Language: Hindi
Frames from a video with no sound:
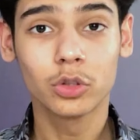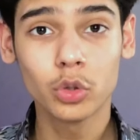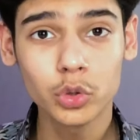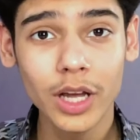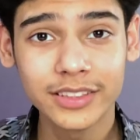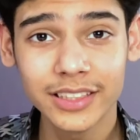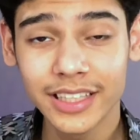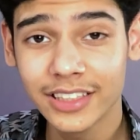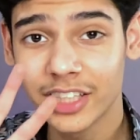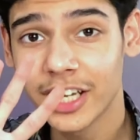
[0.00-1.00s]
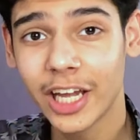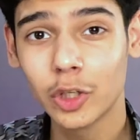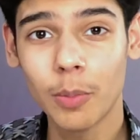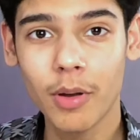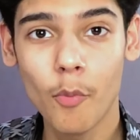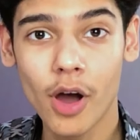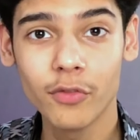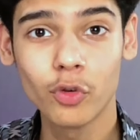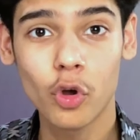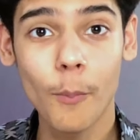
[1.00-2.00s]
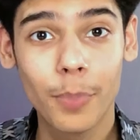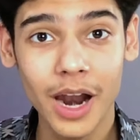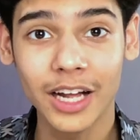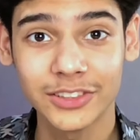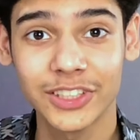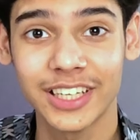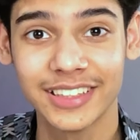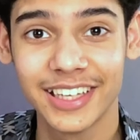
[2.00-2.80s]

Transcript: तो दोस्तों ऐसे तीन तरीके जो आपके मोबाइल फोन को ब्लास्ट कर